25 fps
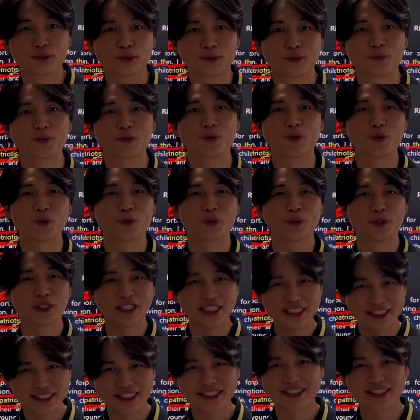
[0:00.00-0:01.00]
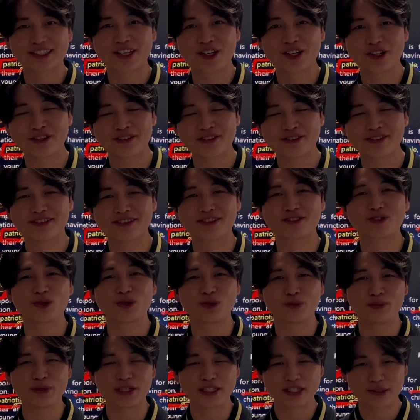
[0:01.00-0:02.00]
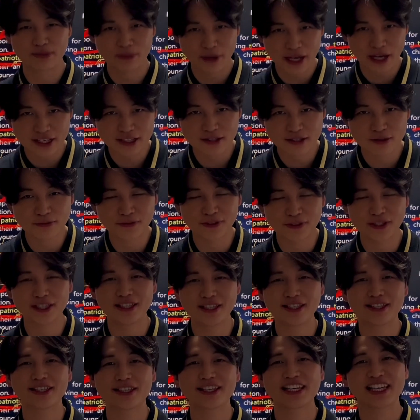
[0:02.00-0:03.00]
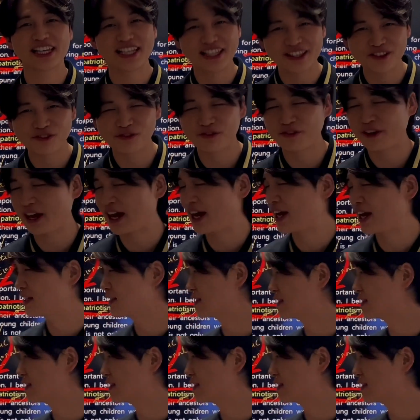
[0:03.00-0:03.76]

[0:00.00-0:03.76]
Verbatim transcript: for instance, to be specific, in fact